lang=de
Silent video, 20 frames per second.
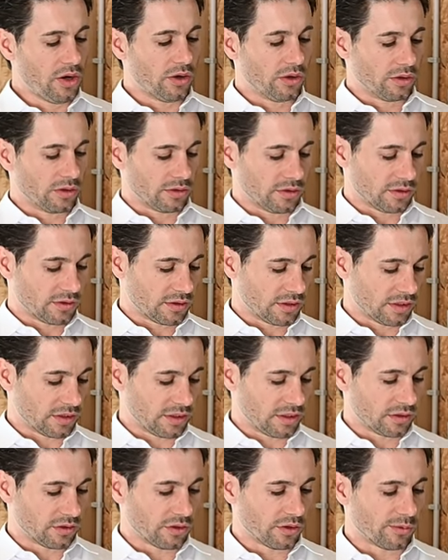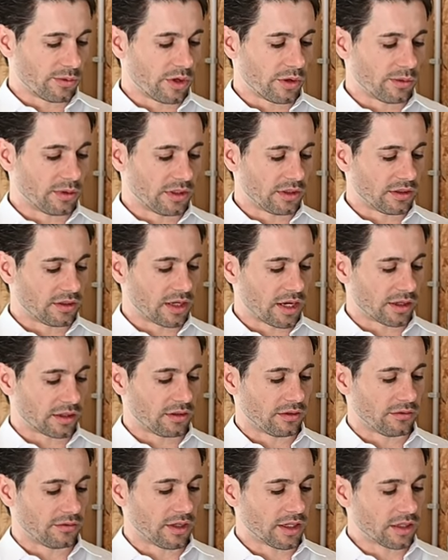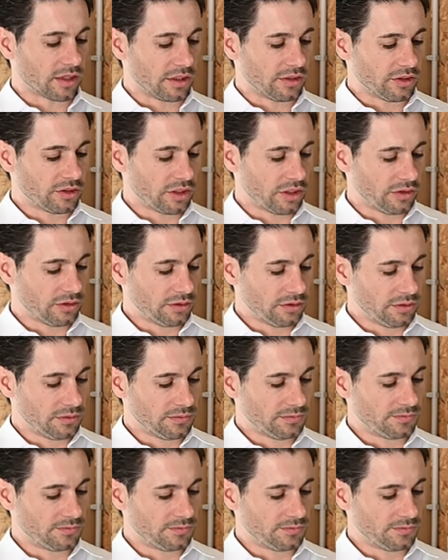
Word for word: und uns das hier nochmal über den Tag hinweg anschauen,